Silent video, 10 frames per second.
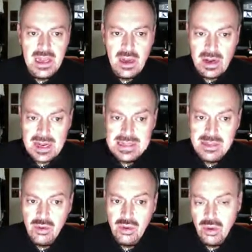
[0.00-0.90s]
Allora
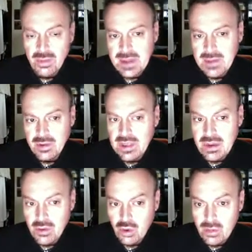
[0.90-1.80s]
innanzitutto dobbiamo
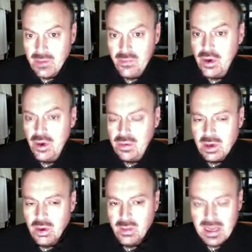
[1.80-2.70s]
dare un nome al forum, il
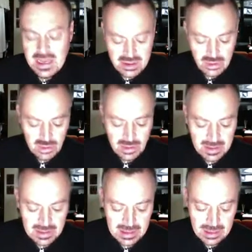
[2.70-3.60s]
nome è
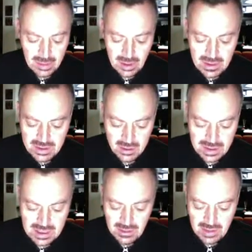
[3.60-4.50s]
assolutamente libero, adesso noi
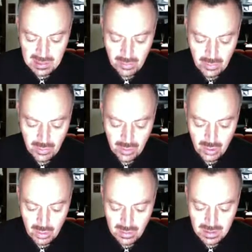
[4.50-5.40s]
scriveremo
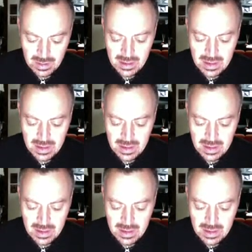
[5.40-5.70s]
forum